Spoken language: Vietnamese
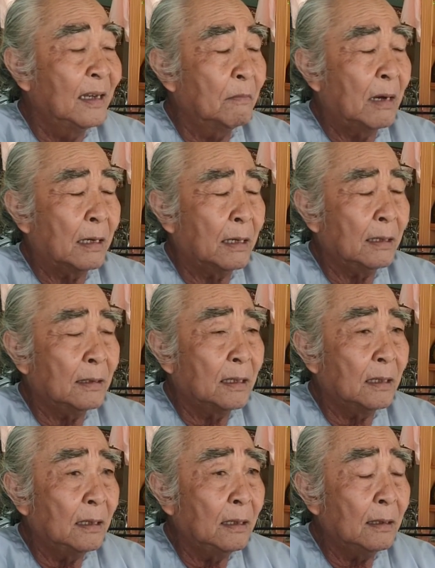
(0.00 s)
nhưng mà cái
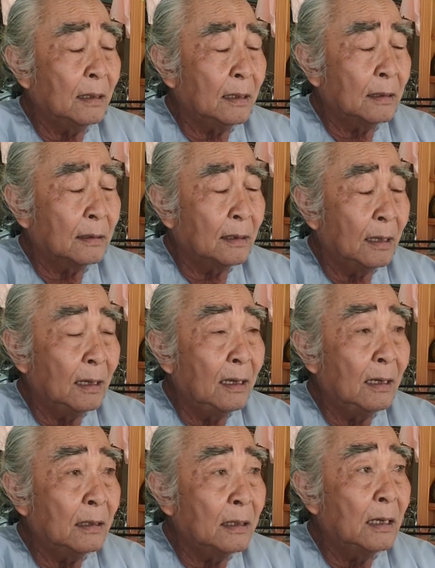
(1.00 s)
trí
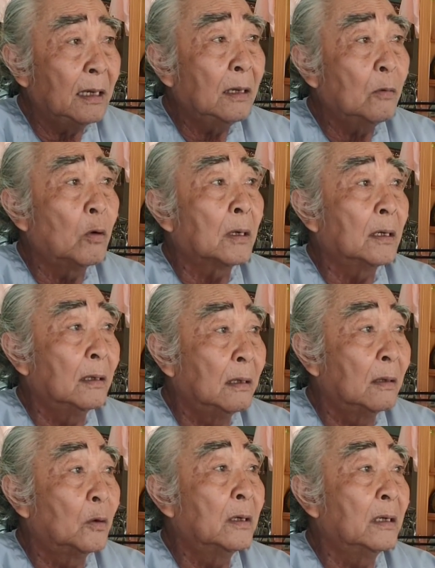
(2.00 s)
chí trí quật
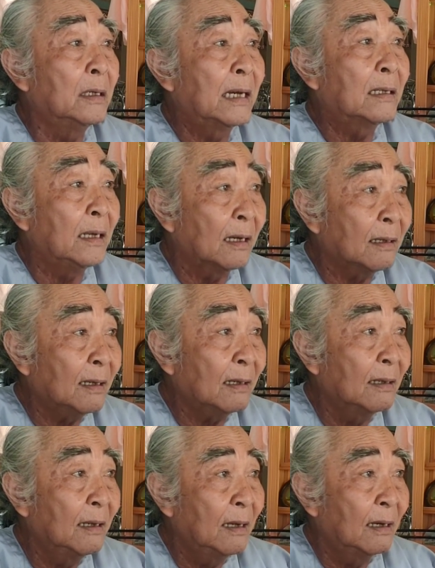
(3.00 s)
cường của người dân Việt
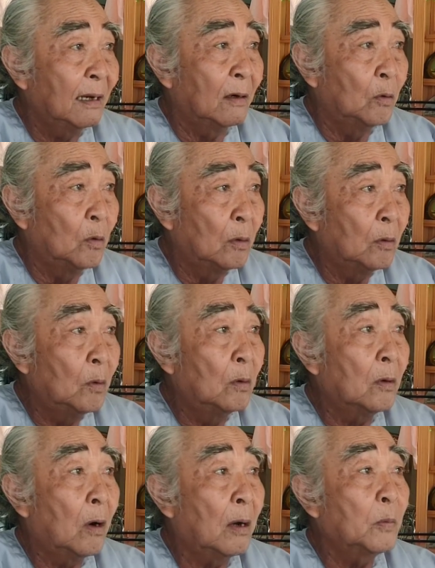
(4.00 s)
đó là luôn
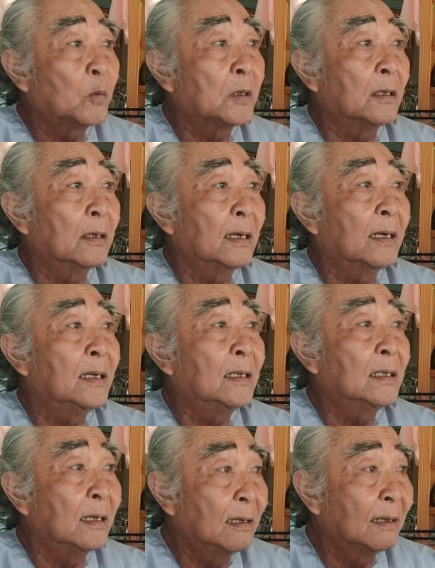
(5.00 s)
luôn có một sự là
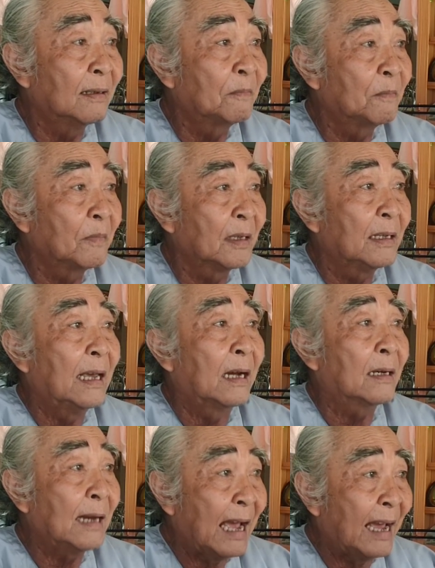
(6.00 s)
hy sinh
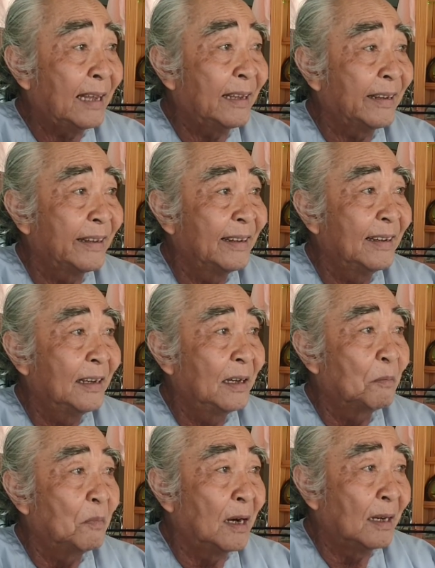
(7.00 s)
nhẫn nại
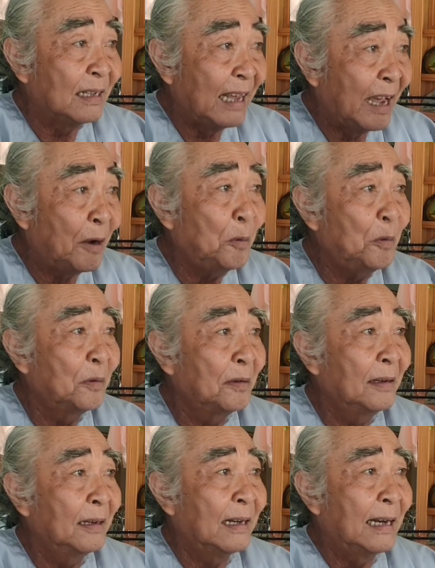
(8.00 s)
bền dẻo
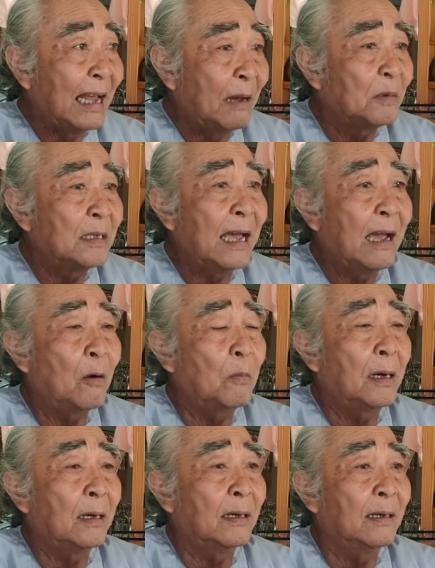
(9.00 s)
để làm
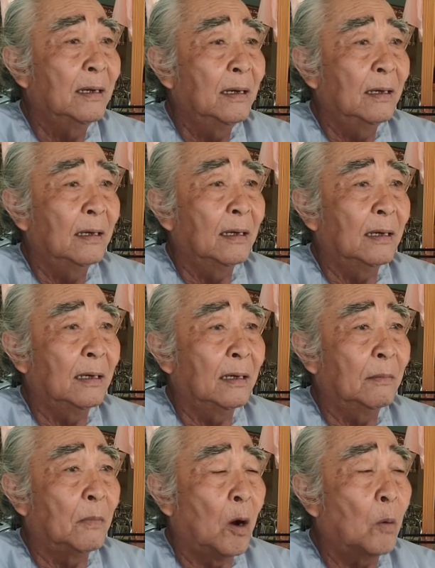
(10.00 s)
sao mà ờ,
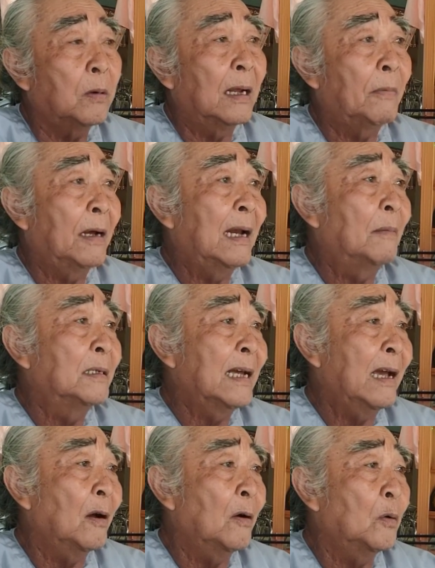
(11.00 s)
một là phải làm
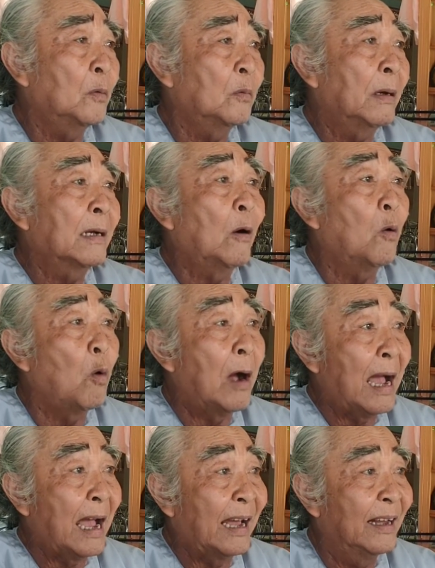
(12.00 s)
sao phải cầu
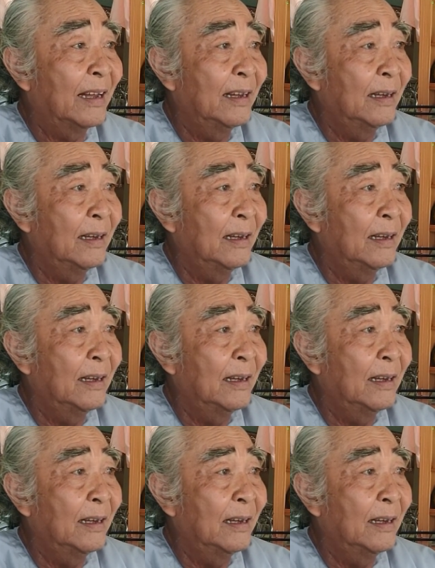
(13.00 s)
hòa